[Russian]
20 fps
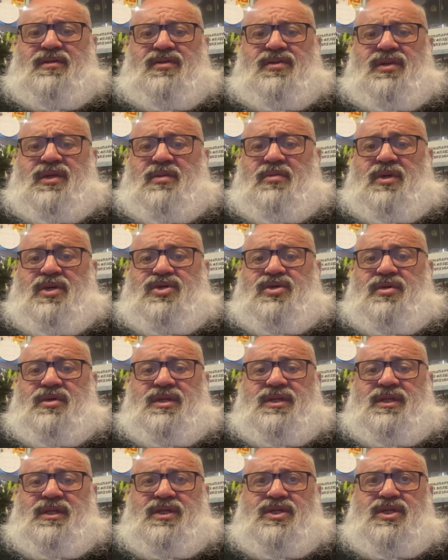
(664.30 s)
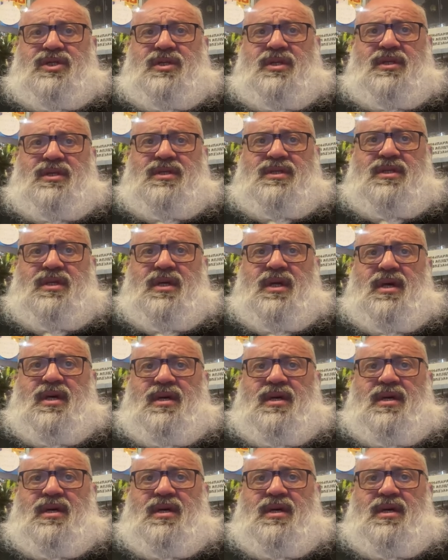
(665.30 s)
ну, небольшой раздражительности.